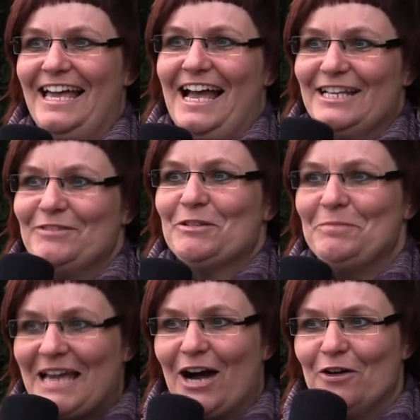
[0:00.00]
Also was
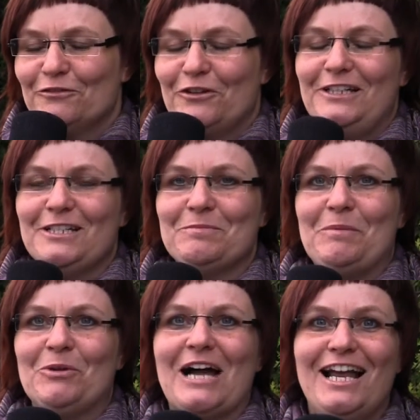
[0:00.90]
mir aufgefallen ist
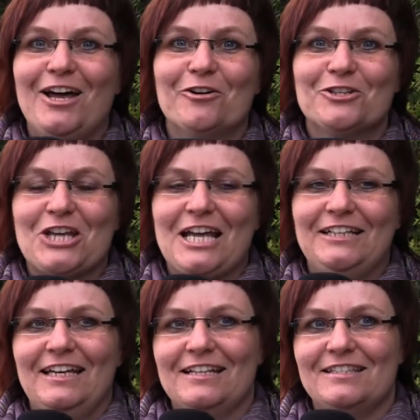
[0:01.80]
beim
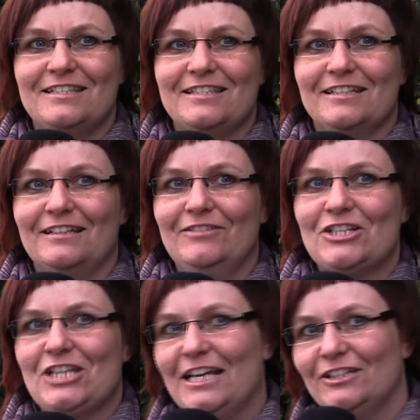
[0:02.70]
Lokalaugenschein jetzt ist,
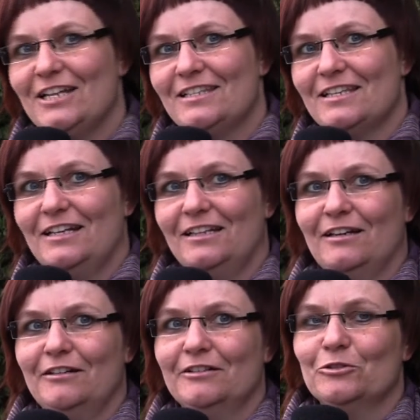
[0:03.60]
wir stehen da jetzt seit
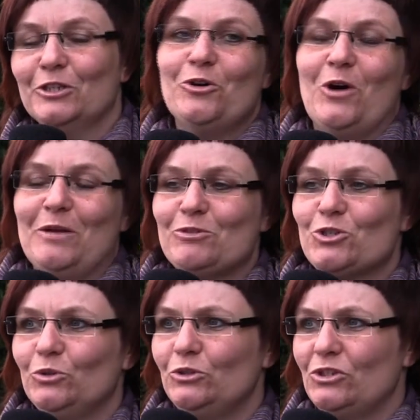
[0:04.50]
einer guten halben
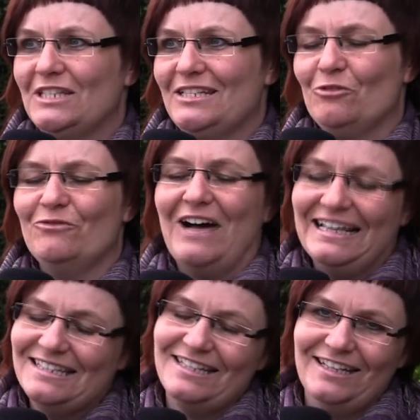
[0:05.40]
Stunde und es ist so
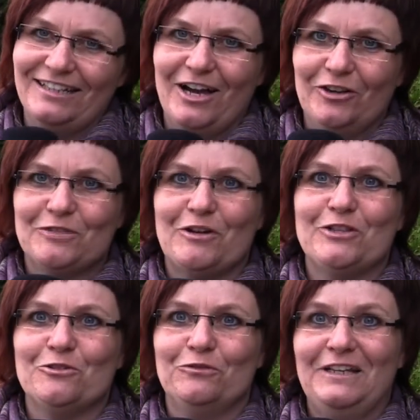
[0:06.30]
wahnsinnig laut, es
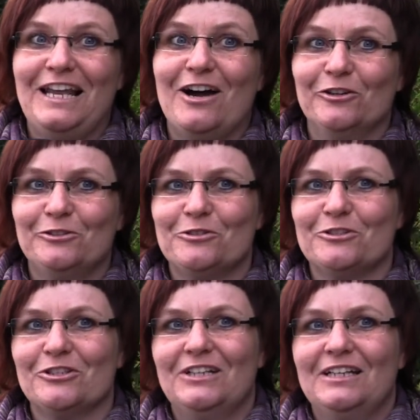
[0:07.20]
fahren so viele
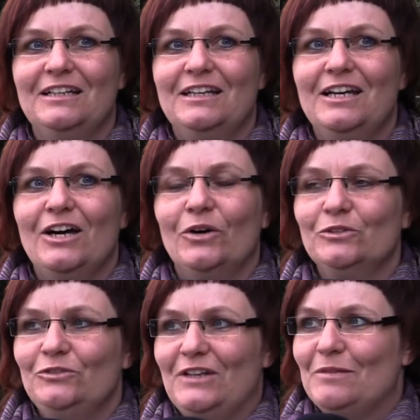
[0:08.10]
Autos.
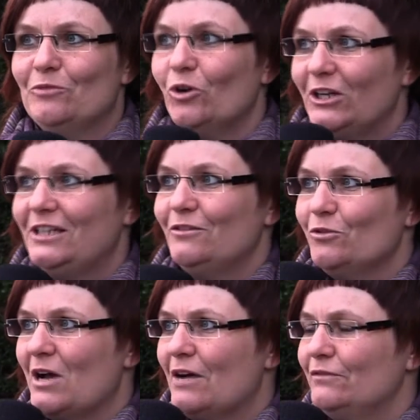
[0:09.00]
Und wenn am Wochenende der
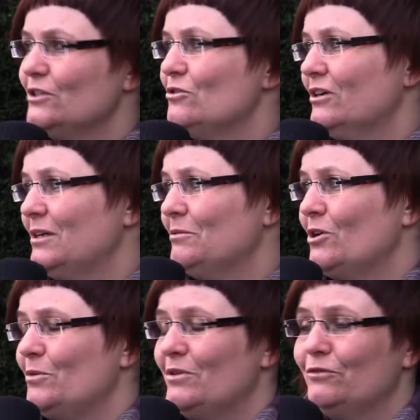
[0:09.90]
Flughafen dazukommt,
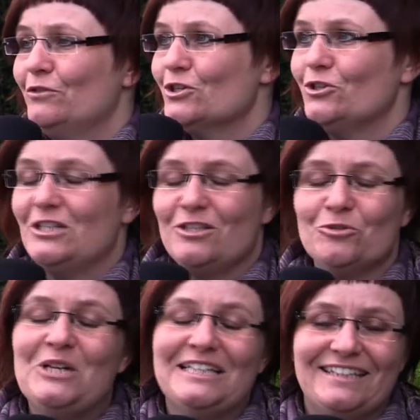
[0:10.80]
kann ich mir vorstellen, dass es
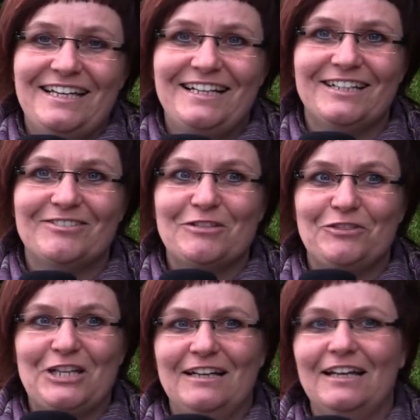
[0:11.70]
unerträglich wird
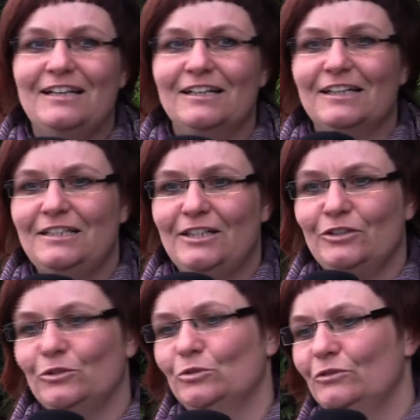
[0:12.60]
für die
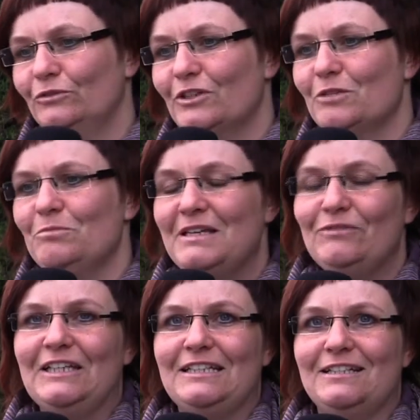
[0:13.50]
Anrainerinnen. Und was
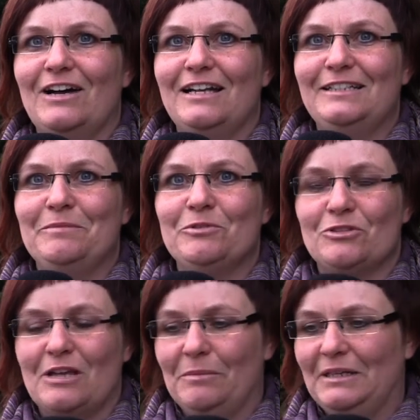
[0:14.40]
mir wichtig war in dem
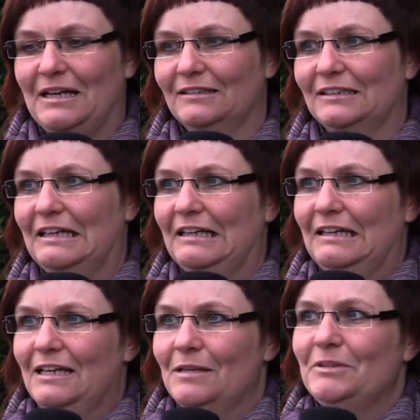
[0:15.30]
Zusammenhang
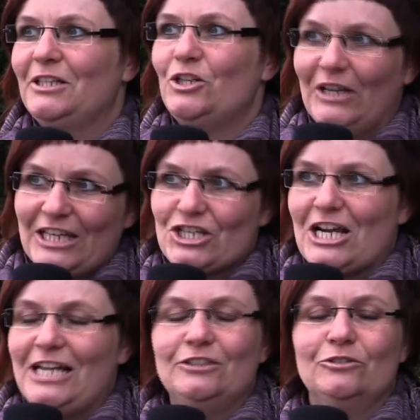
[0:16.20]
mit der
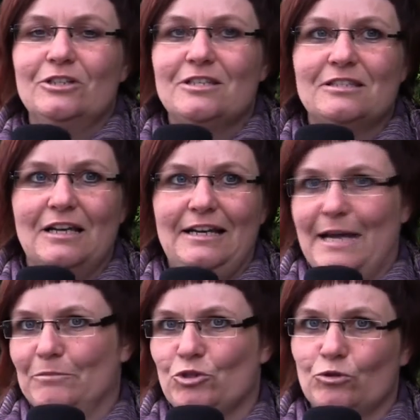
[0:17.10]
Neugestaltung ist ein
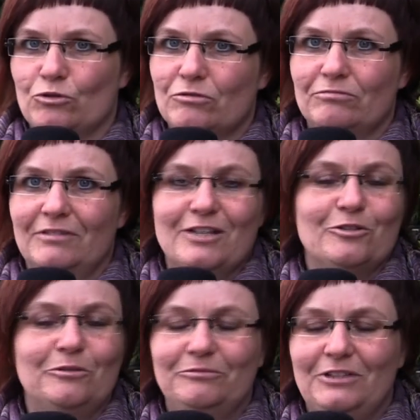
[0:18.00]
Lärmschutz.
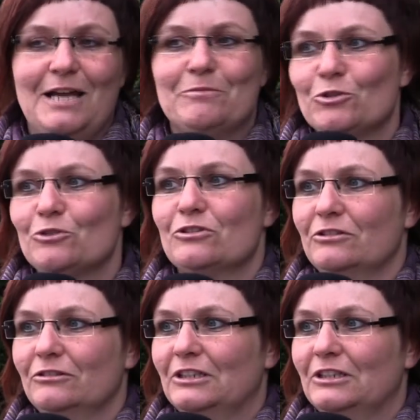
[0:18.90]
Also Lärmschutz